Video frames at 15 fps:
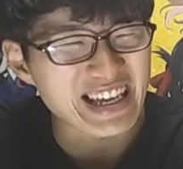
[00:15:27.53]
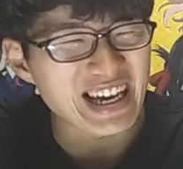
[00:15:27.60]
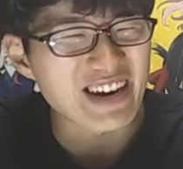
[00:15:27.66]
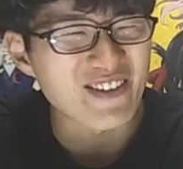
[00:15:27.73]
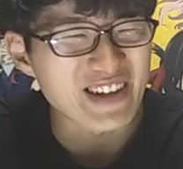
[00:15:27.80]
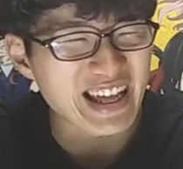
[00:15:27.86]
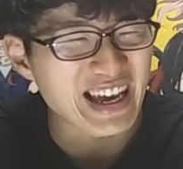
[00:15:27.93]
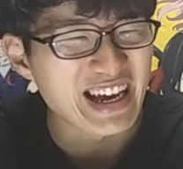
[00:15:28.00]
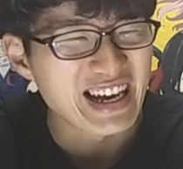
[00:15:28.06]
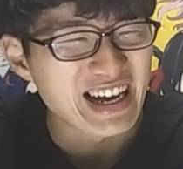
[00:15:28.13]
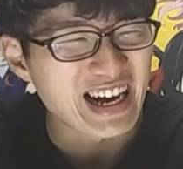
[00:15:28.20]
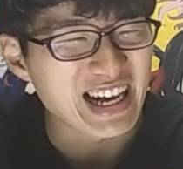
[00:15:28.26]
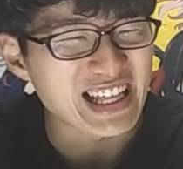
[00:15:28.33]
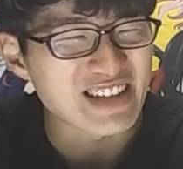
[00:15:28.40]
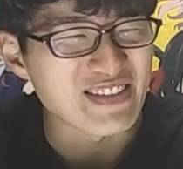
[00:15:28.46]
いや、もうね、
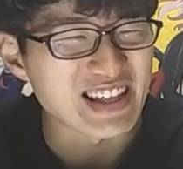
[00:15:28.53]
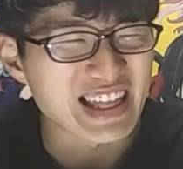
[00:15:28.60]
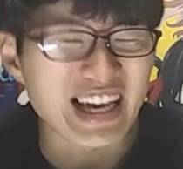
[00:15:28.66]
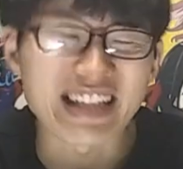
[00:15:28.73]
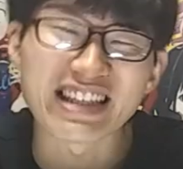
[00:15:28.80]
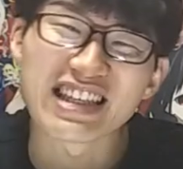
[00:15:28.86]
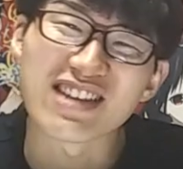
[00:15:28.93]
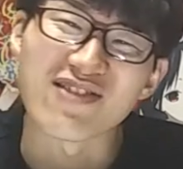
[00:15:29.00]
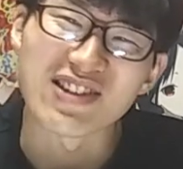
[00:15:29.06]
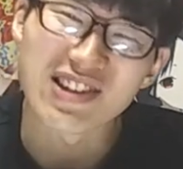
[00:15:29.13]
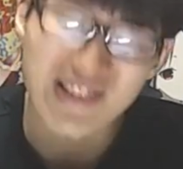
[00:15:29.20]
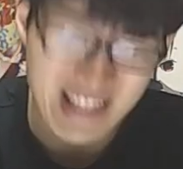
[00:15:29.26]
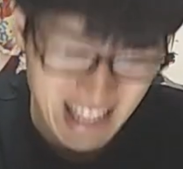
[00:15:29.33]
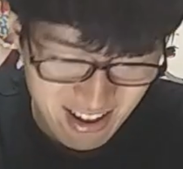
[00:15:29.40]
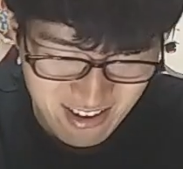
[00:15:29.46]
アニメ第2期も非
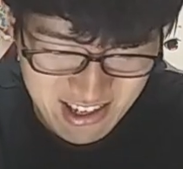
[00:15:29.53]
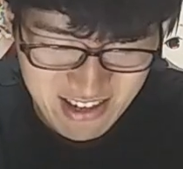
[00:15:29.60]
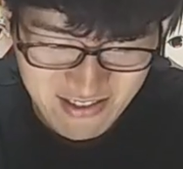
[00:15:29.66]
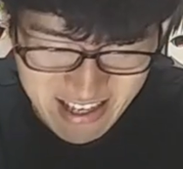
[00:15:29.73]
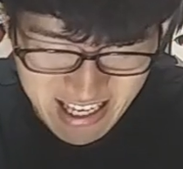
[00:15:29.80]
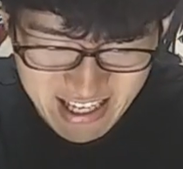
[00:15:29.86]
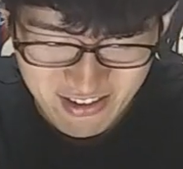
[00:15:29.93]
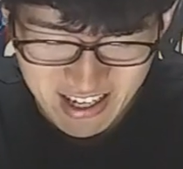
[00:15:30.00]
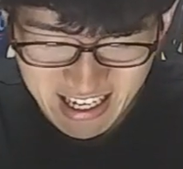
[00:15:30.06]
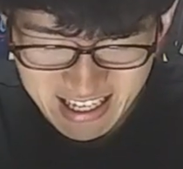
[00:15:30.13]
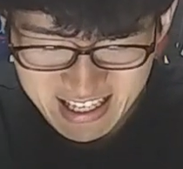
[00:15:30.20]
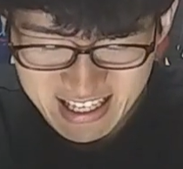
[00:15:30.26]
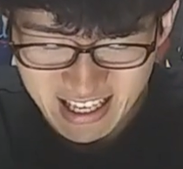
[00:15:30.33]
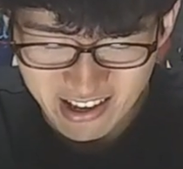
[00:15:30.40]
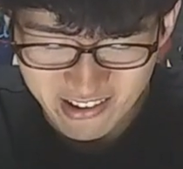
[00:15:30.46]
常に楽しみですし、
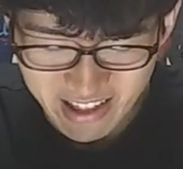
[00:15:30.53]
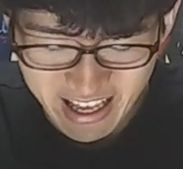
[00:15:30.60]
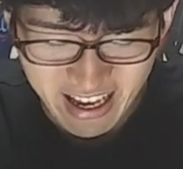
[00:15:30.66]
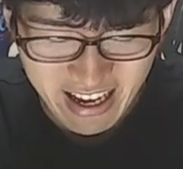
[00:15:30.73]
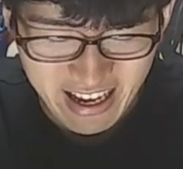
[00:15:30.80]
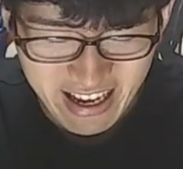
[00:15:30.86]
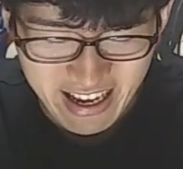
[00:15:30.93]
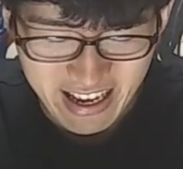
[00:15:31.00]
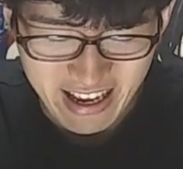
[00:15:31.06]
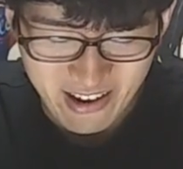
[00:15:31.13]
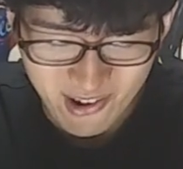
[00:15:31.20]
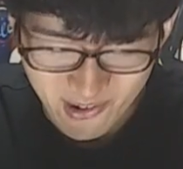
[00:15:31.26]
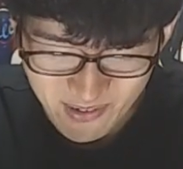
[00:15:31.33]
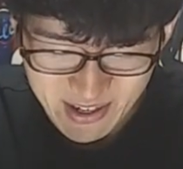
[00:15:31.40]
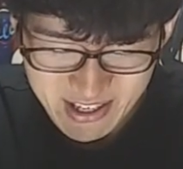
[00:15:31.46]
原作のね、えー、
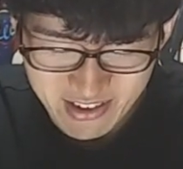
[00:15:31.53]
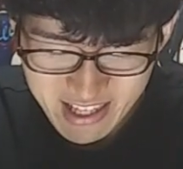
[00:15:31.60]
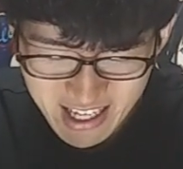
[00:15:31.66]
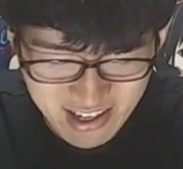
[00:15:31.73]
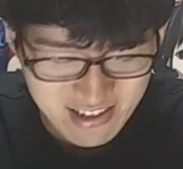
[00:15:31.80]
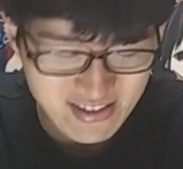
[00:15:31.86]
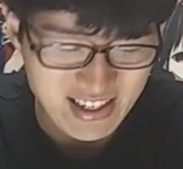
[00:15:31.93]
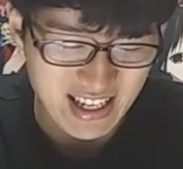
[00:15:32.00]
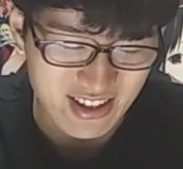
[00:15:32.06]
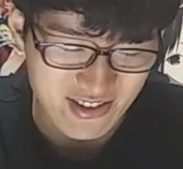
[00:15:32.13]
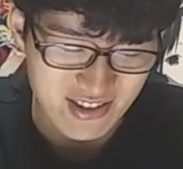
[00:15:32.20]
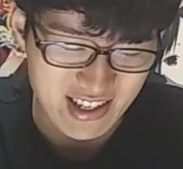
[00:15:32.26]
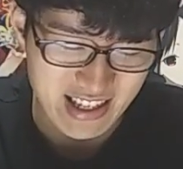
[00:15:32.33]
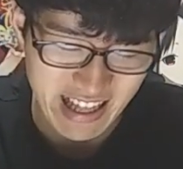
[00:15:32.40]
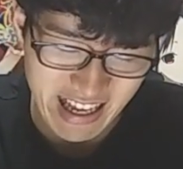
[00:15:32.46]
本も非常に楽しみだということです。